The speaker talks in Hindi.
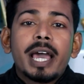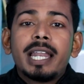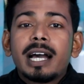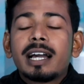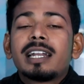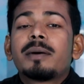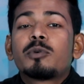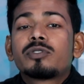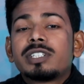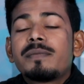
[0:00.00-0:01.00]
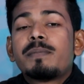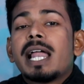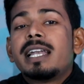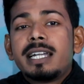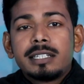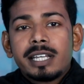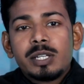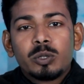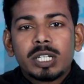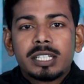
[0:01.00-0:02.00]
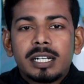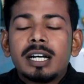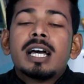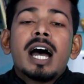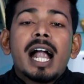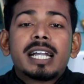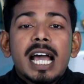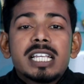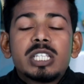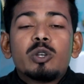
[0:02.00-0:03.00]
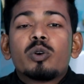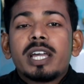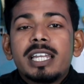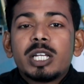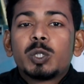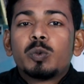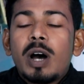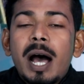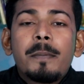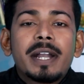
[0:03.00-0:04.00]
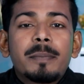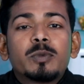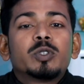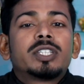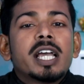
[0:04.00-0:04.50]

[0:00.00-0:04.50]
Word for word: पहले अगर आपको सिर्फ वैलिडिटी चाहिए होता था 28 दिनों के लिए तो वहां पर आपको